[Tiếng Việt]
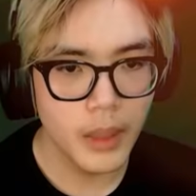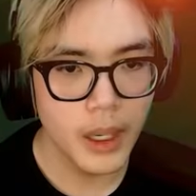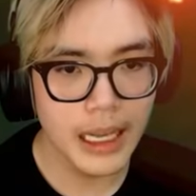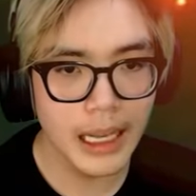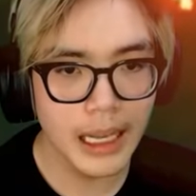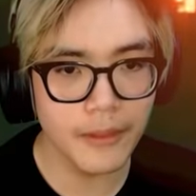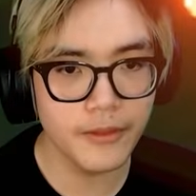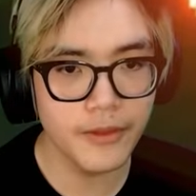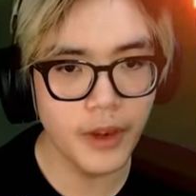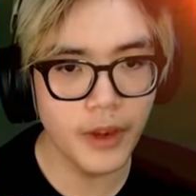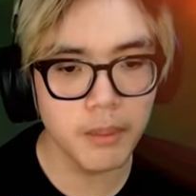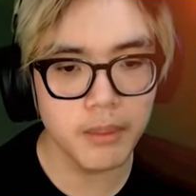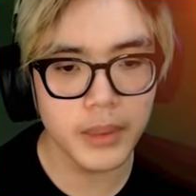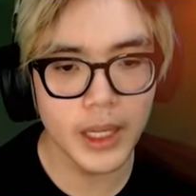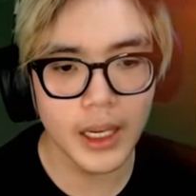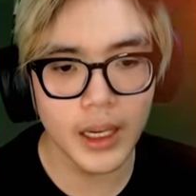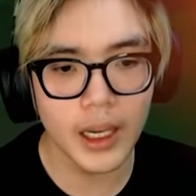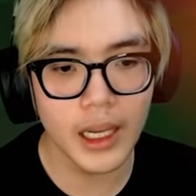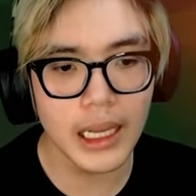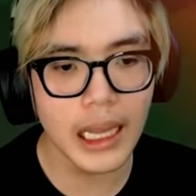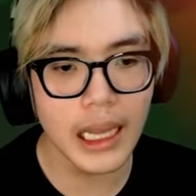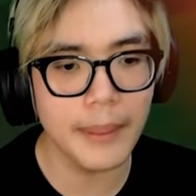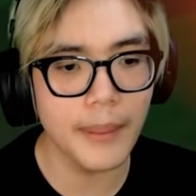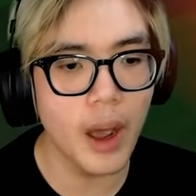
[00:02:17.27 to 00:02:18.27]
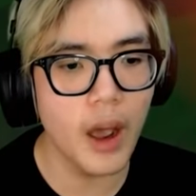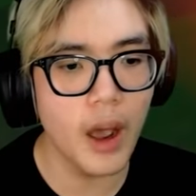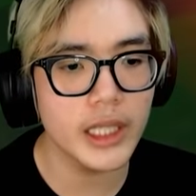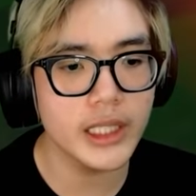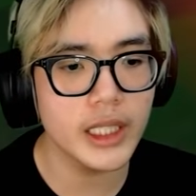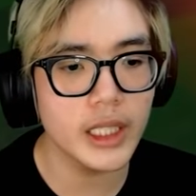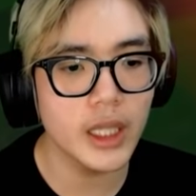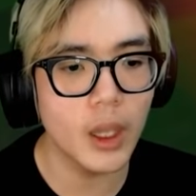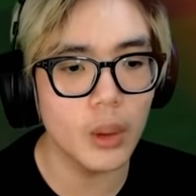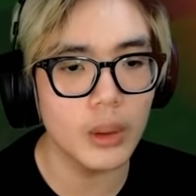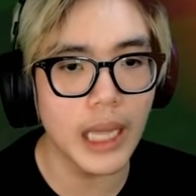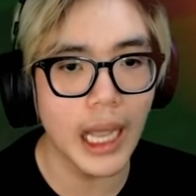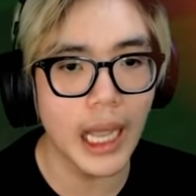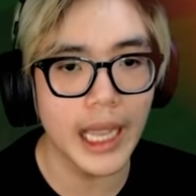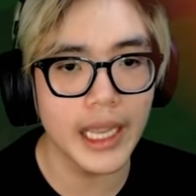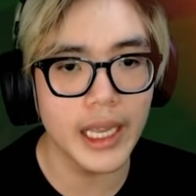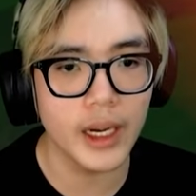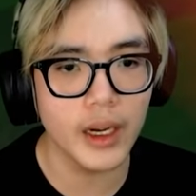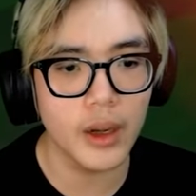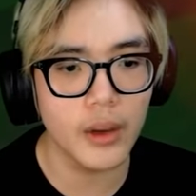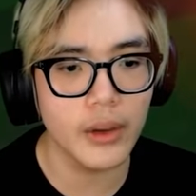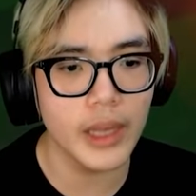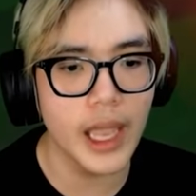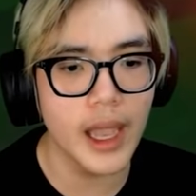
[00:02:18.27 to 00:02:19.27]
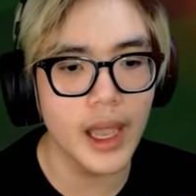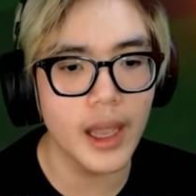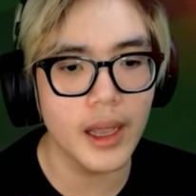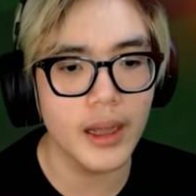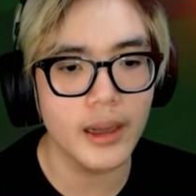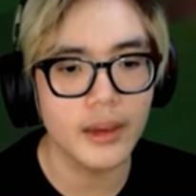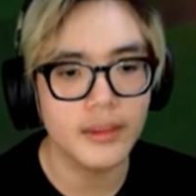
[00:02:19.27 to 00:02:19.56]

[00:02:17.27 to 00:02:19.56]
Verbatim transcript: 15 phút nữa là Bo sẽ thu lại Zero nha